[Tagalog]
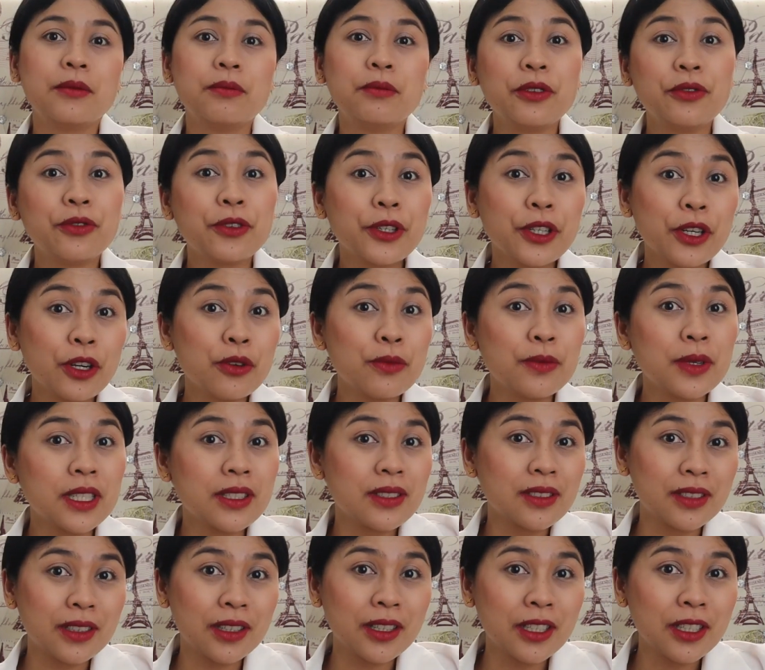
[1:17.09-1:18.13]
Before ako
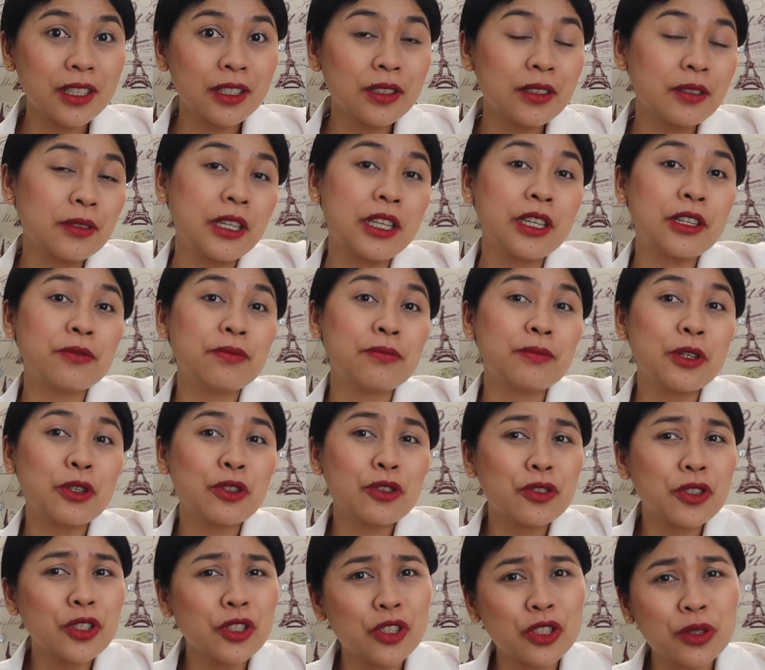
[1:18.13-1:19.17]
mag-start, if
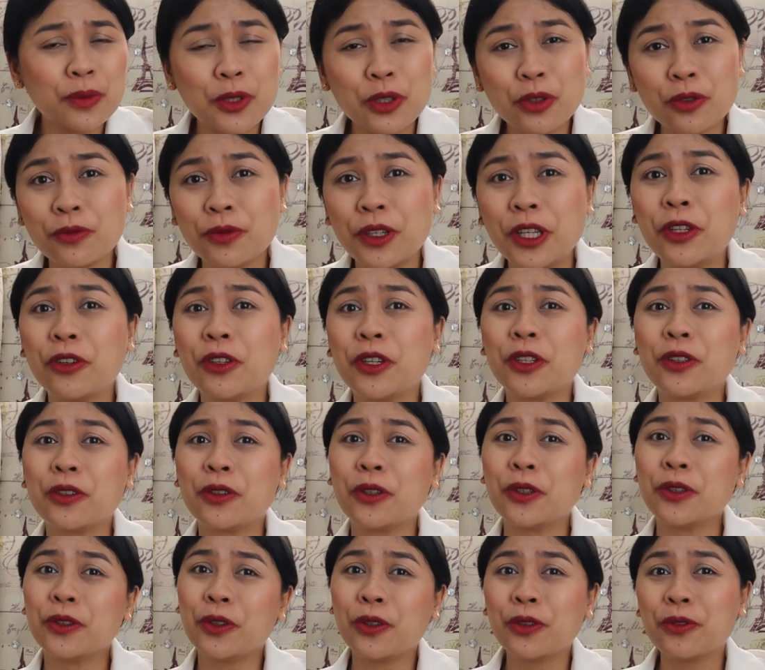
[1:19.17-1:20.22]
magustuhan nyo naman itong video na
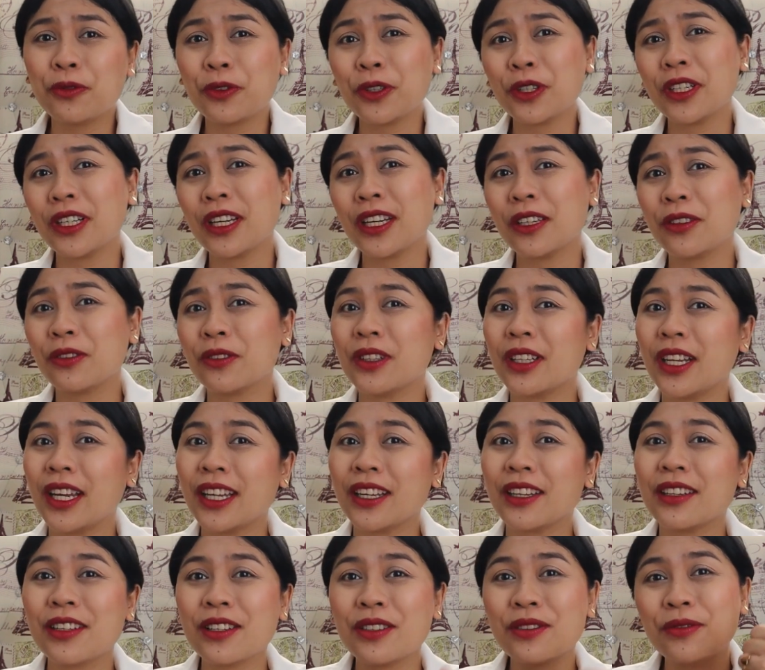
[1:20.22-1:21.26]
to, don't forget to
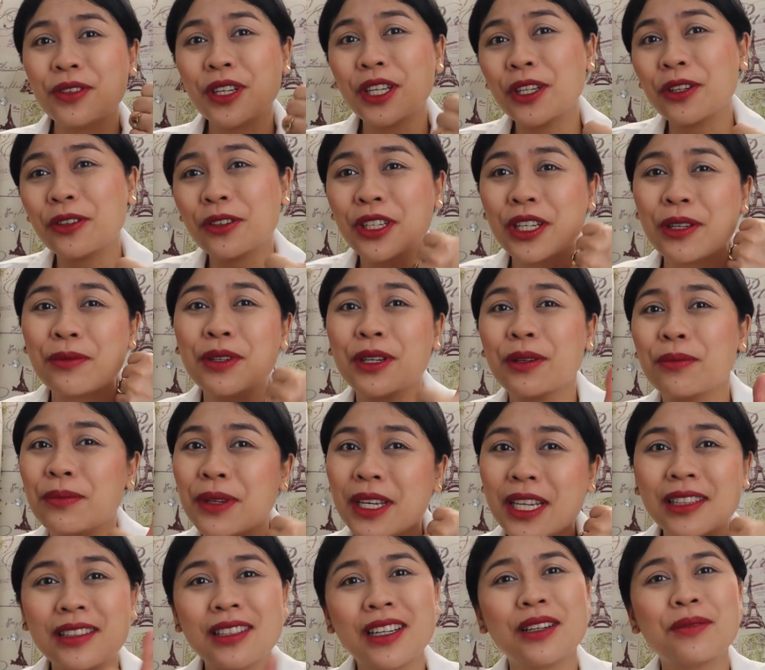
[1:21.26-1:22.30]
like this video, give me a
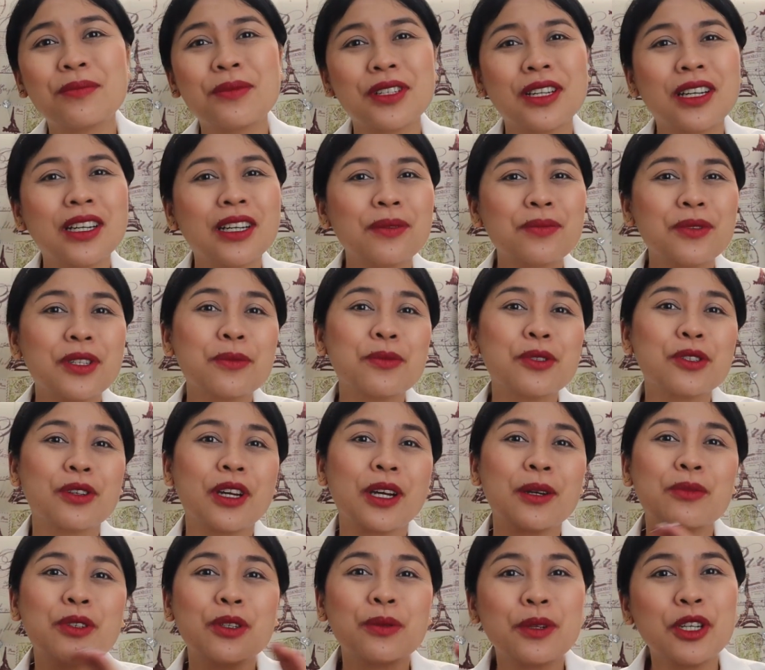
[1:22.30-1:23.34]
big thumbs up,
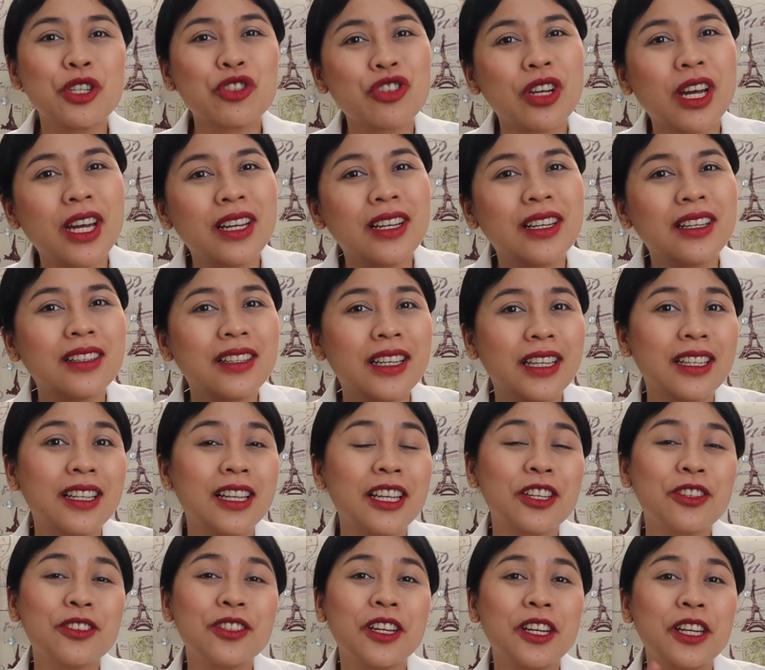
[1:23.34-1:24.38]
subscribe to my channel, and
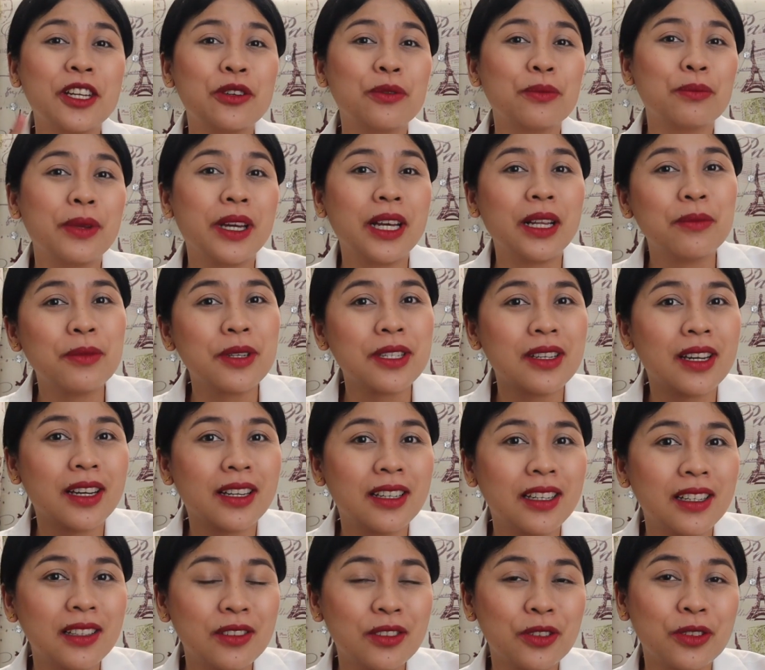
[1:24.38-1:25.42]
click nyo rin yung bell
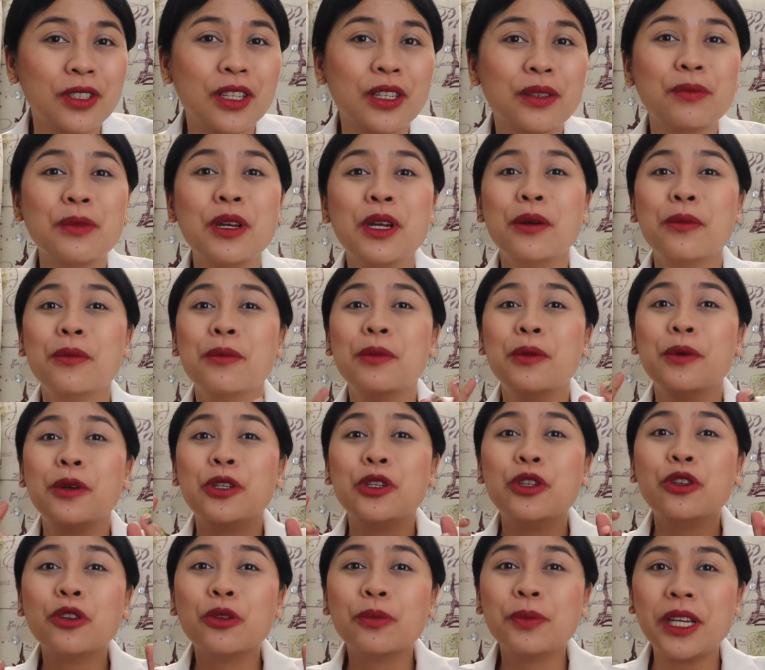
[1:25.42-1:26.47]
beside it so that
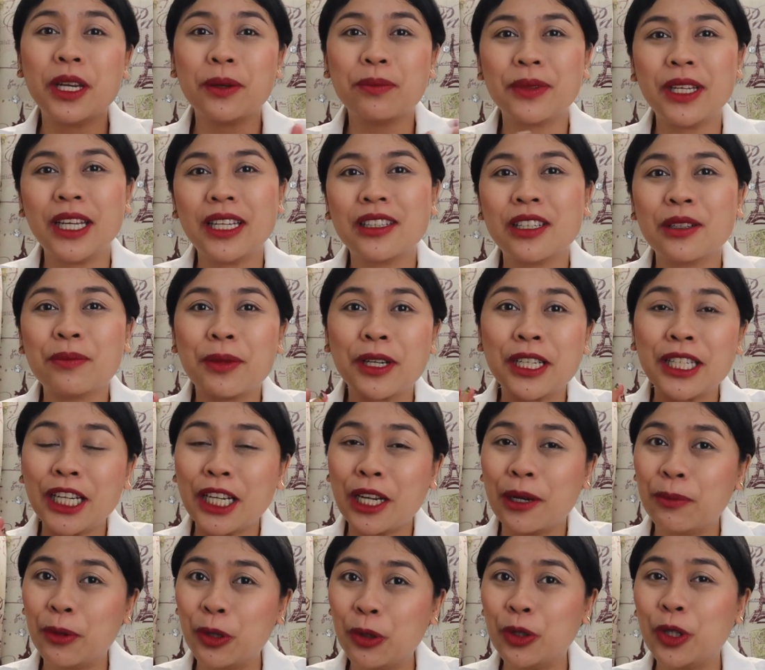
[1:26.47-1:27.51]
you'll be updated pag
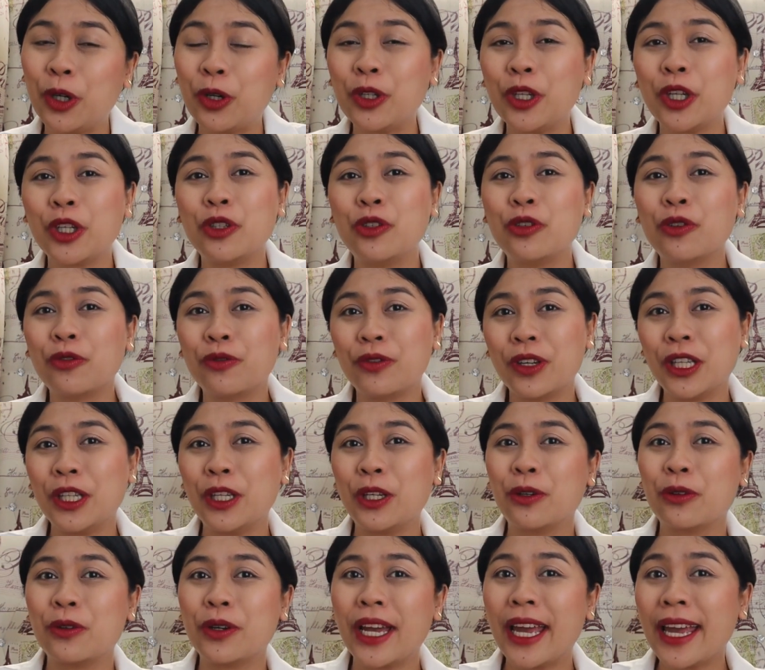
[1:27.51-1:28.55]
nag-upload ako ng new
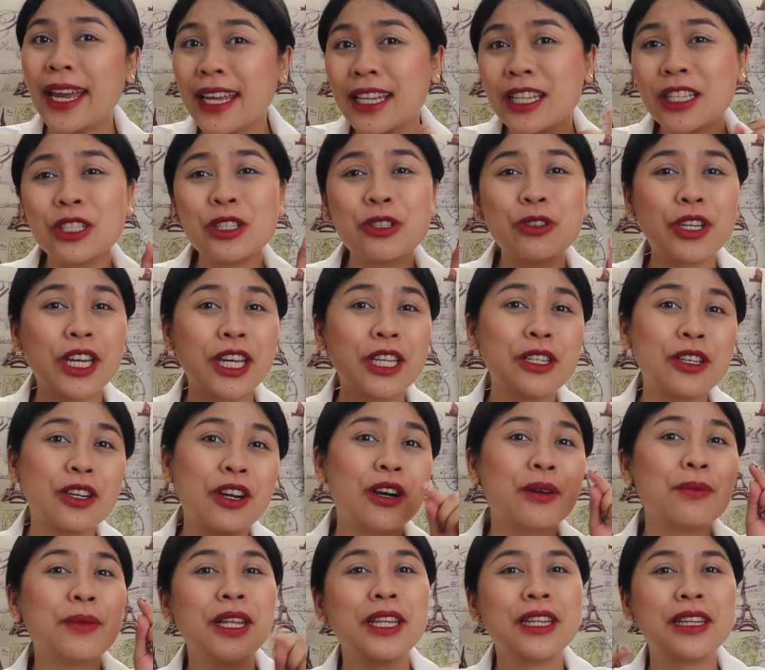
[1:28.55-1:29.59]
video. And you can
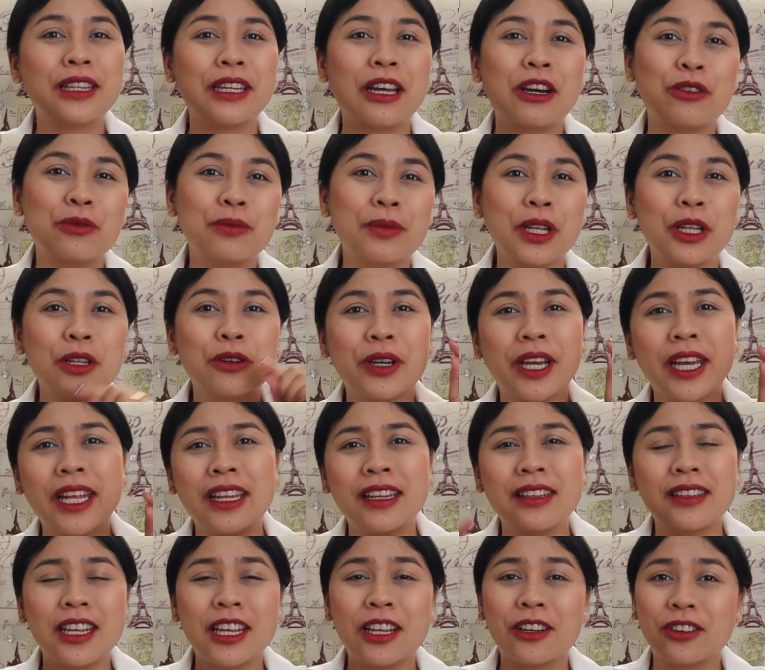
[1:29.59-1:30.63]
comment down below
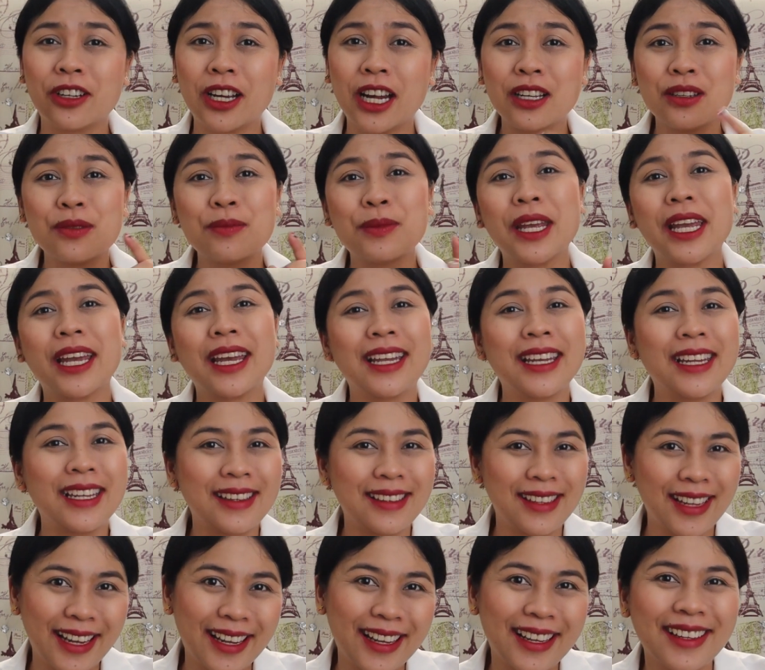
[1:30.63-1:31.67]
anything or ask me
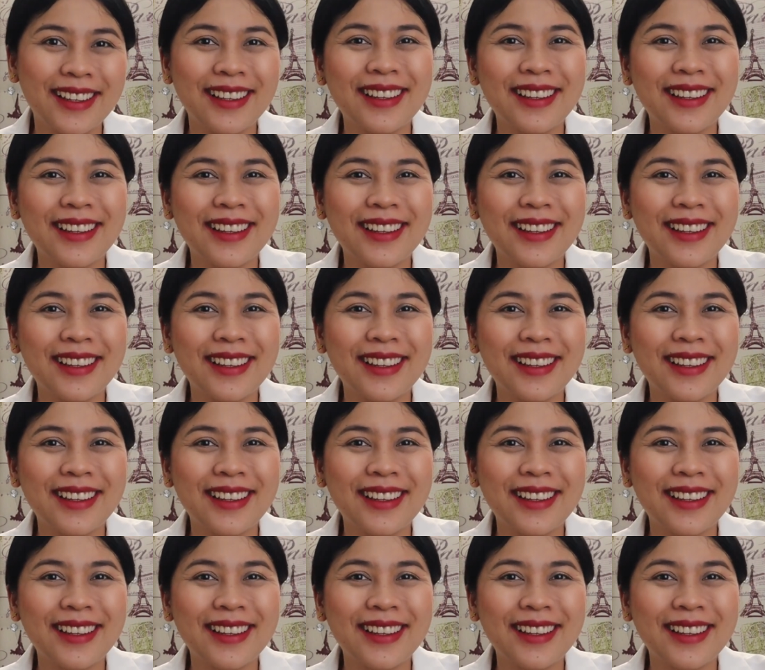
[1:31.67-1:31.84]
anything.